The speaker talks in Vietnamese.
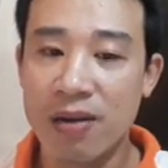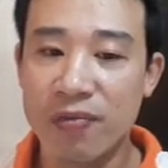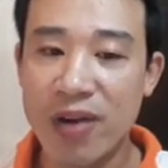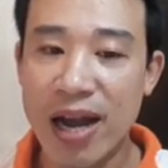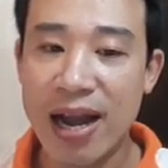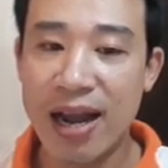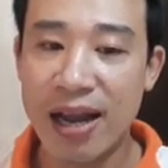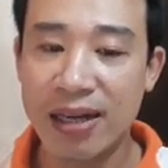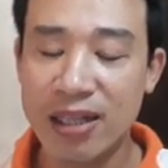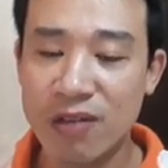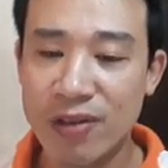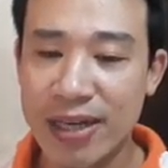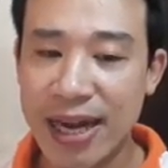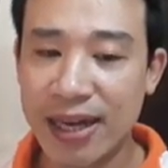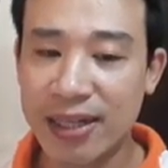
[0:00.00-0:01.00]
Và
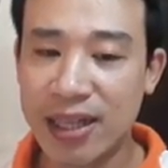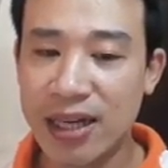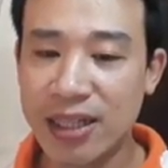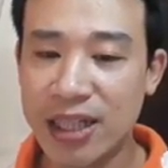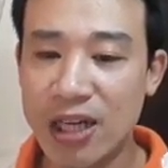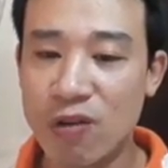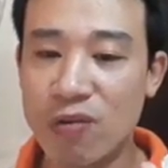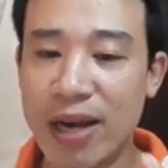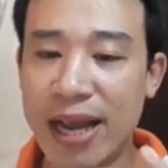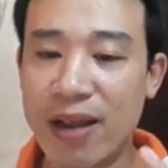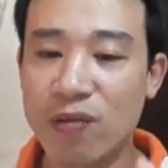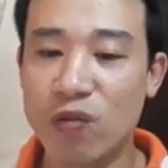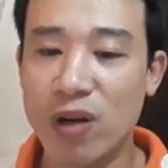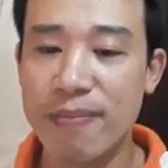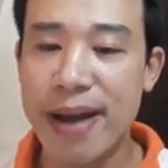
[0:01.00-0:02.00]
trong cái ngày Tân Sửu
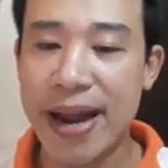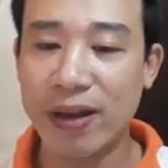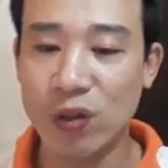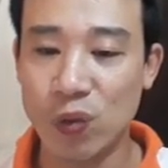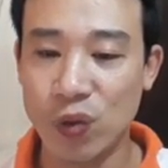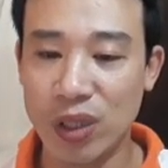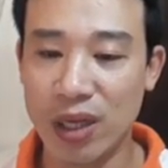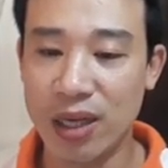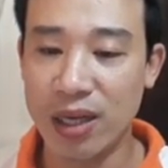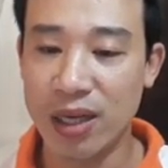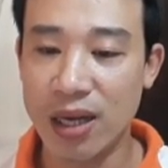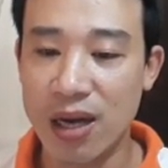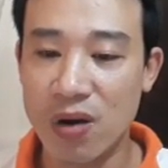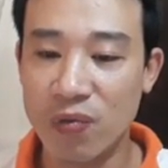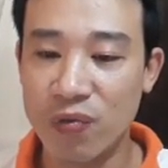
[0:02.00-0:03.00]
này với bạn tuổi Tỵ,
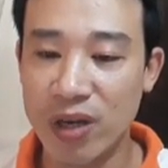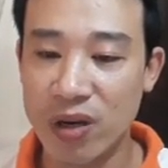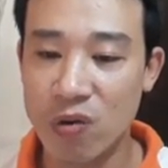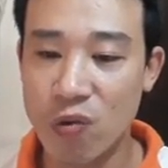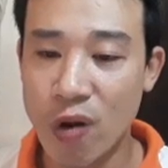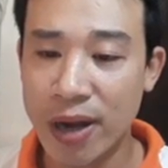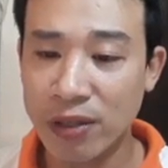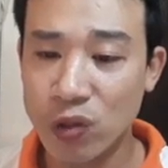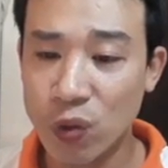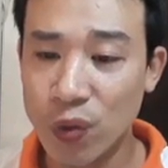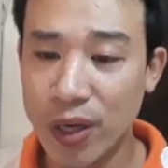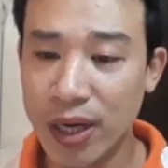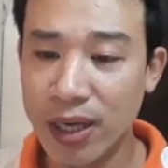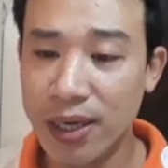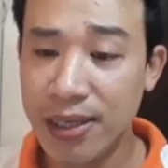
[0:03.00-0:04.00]
vì quá
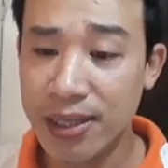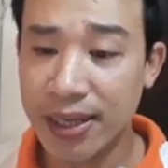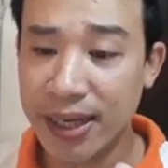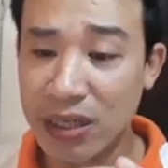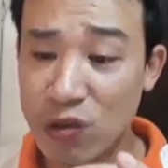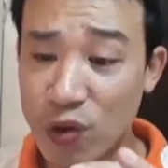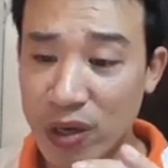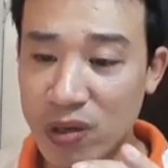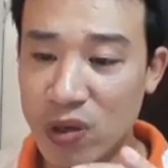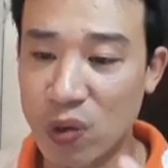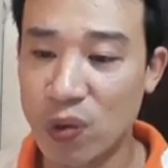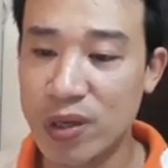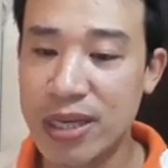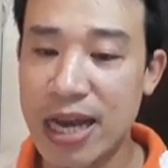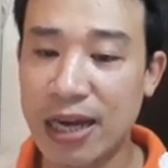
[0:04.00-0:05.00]
chú ý đến những cái chuyện
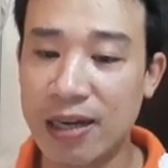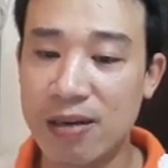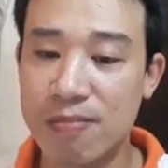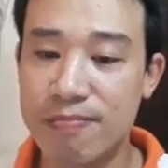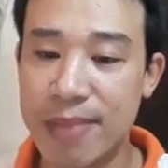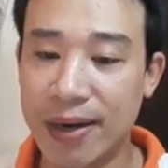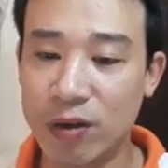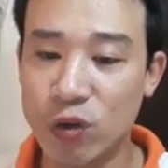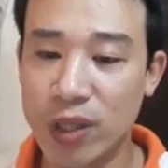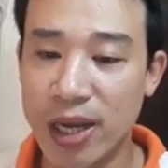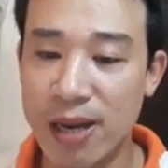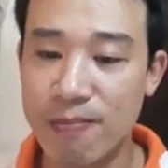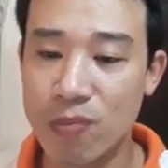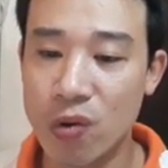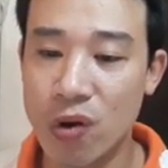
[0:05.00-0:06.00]
nhỏ nhặt, bạn có
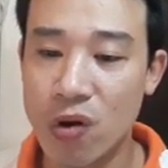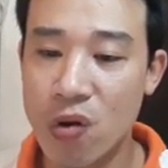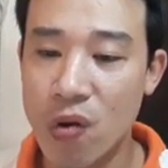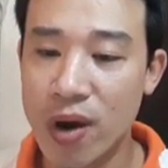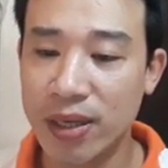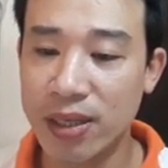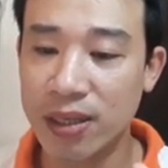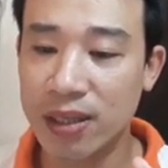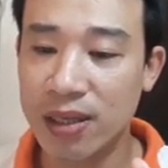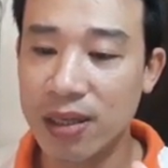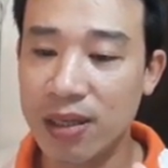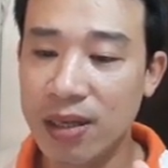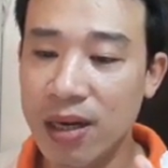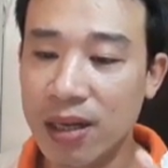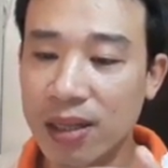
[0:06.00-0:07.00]
thể bỏ qua những
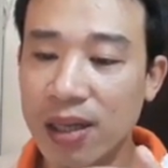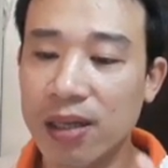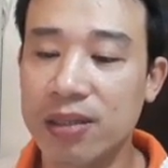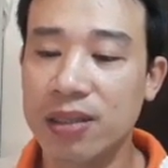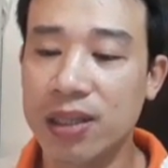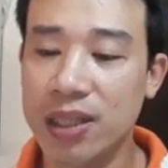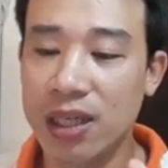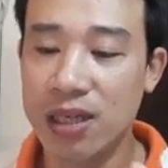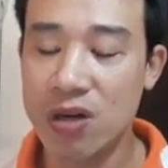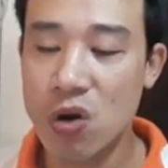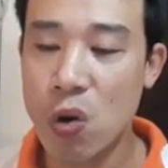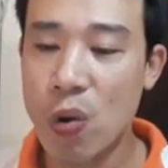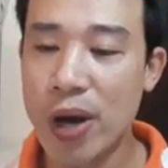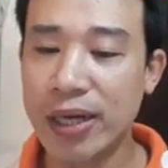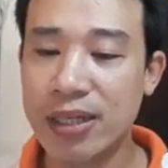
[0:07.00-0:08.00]
thứ thực sự
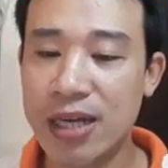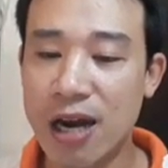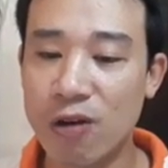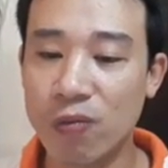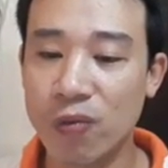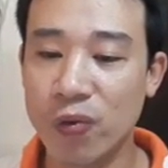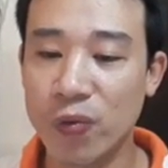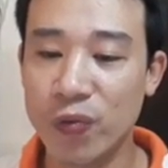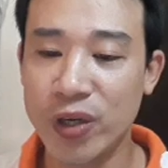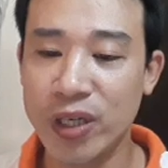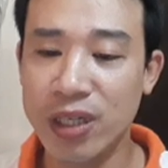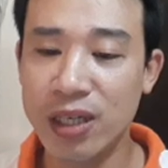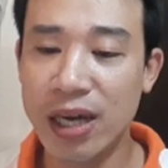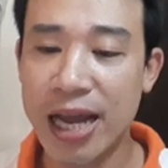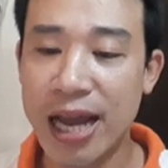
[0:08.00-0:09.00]
quan trọng, ví
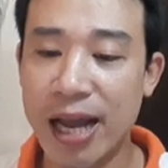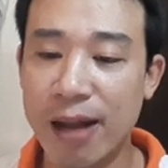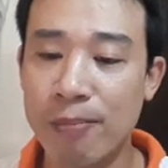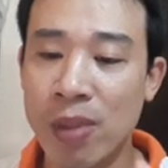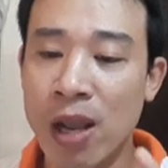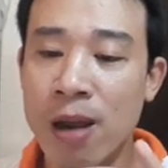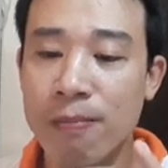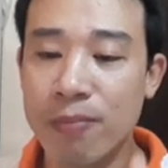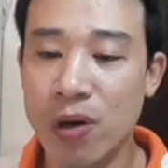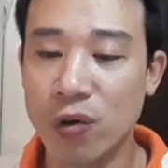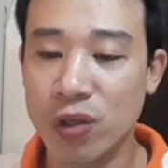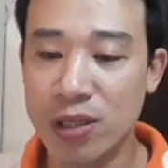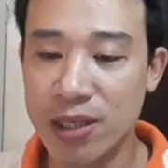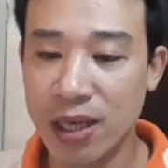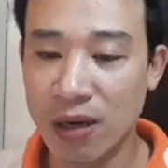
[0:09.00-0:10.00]
như là
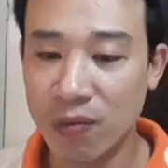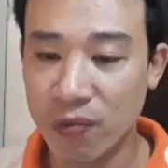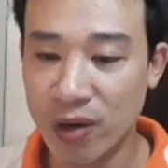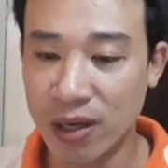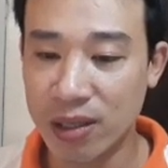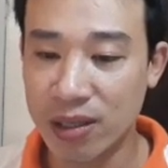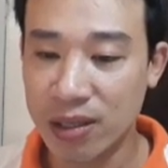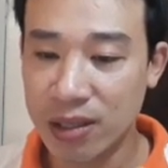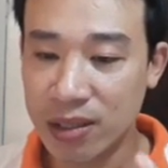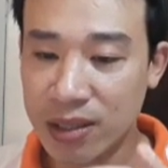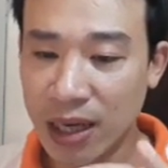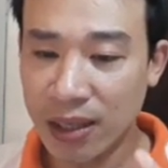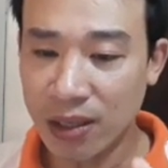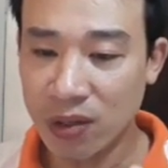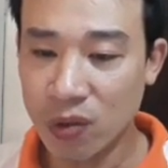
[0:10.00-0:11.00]
một nhân vật
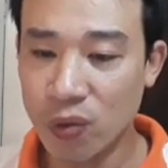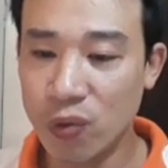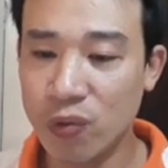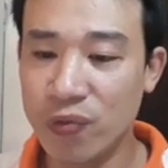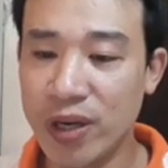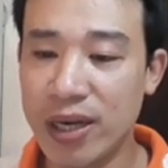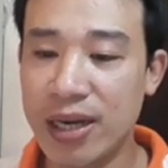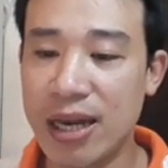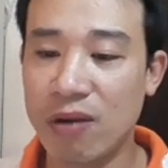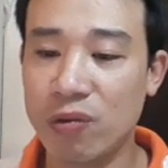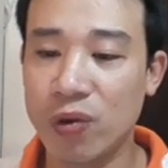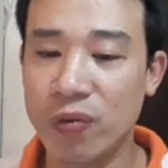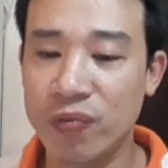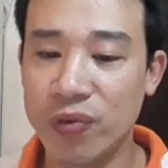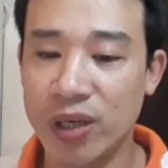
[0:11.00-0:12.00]
rất thú vị nào
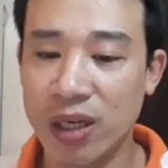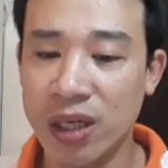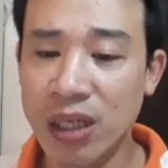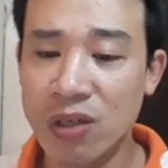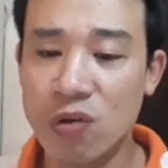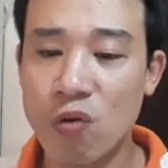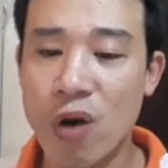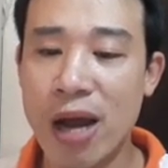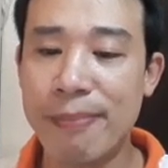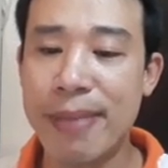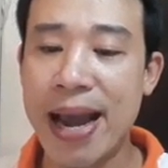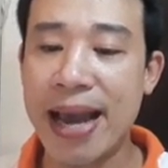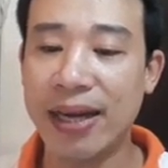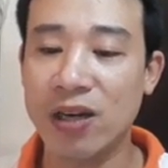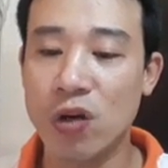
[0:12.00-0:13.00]
đó vừa lướt qua
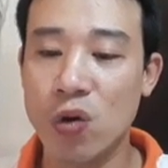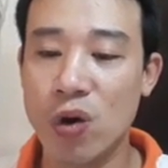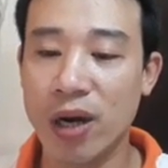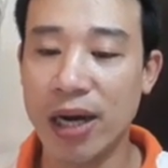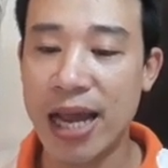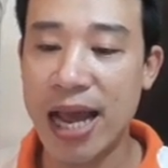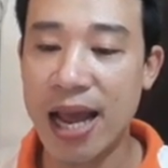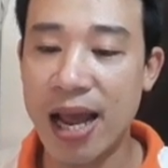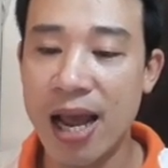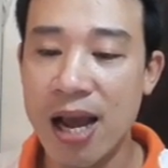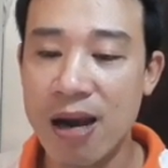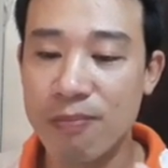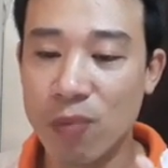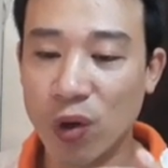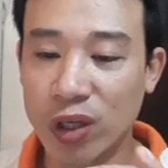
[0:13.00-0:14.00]
bạn, hoặc là
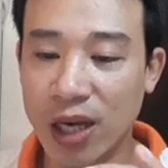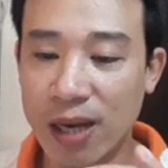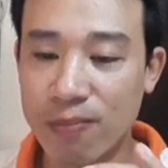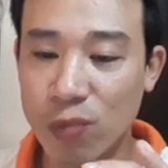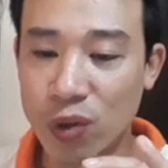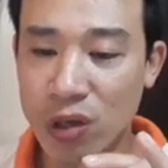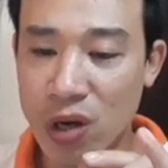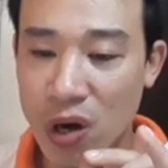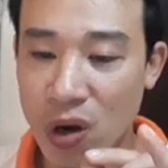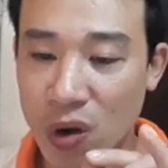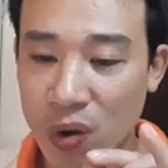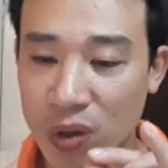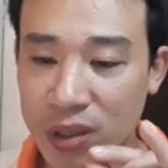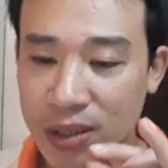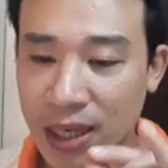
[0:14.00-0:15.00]
một cái món
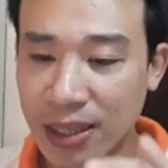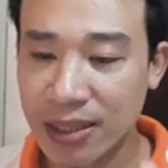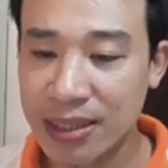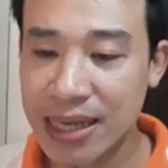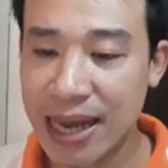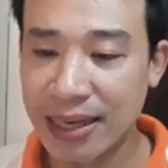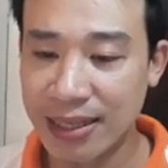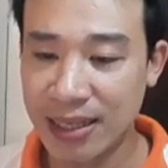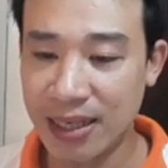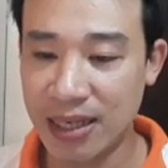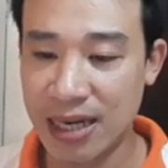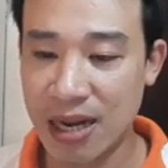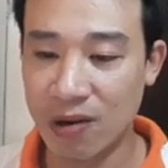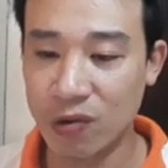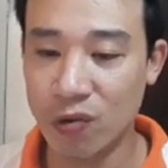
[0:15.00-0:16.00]
đồ rất giá trị
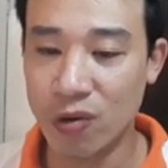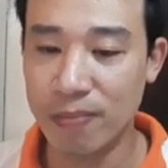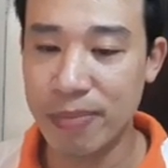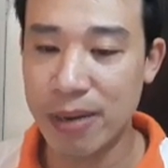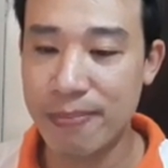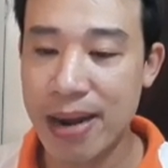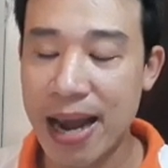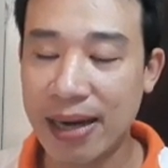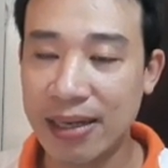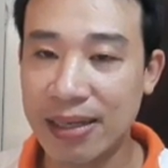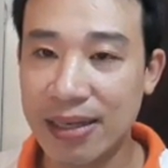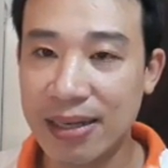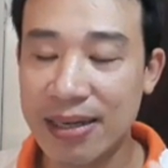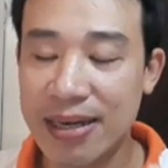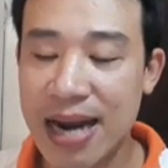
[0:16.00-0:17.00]
nào đó mà bạn
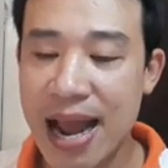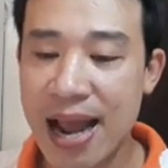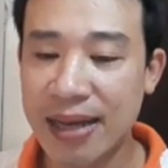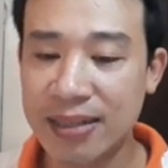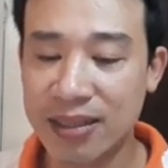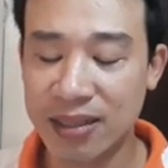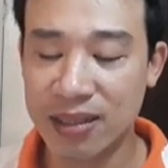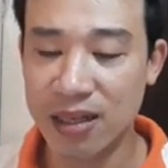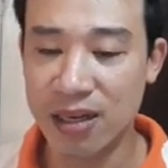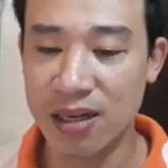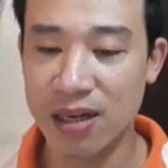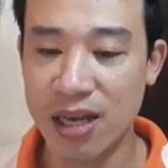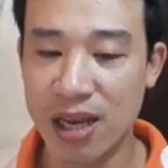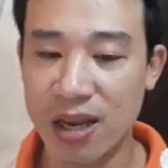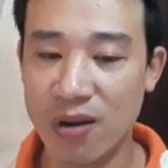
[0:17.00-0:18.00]
đang
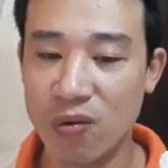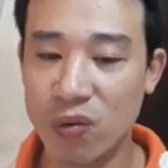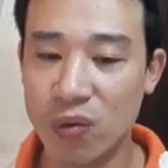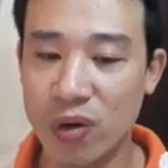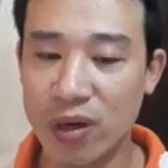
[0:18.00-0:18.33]
sở hữu